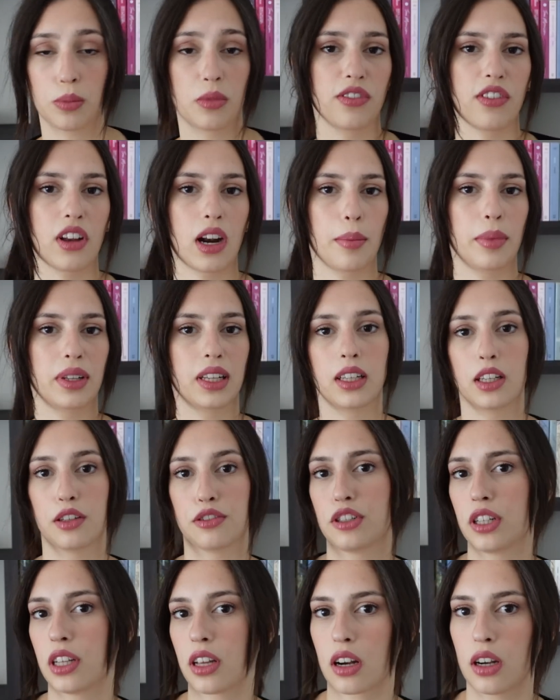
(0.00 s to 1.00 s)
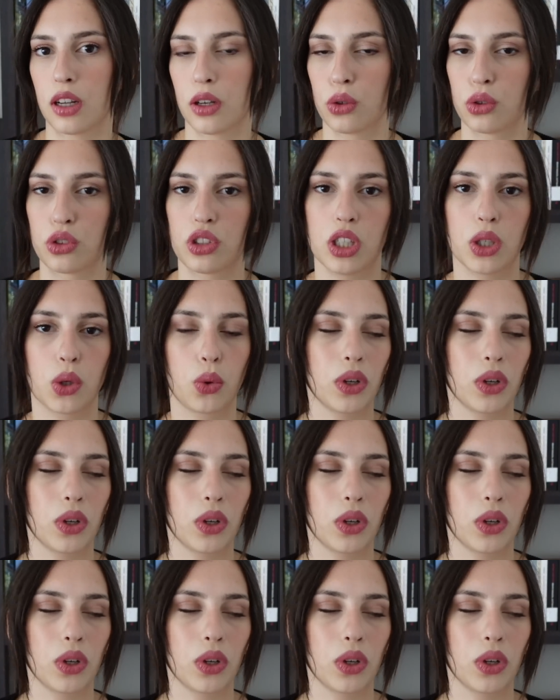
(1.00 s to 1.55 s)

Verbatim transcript: mi verrebbe da definirli così,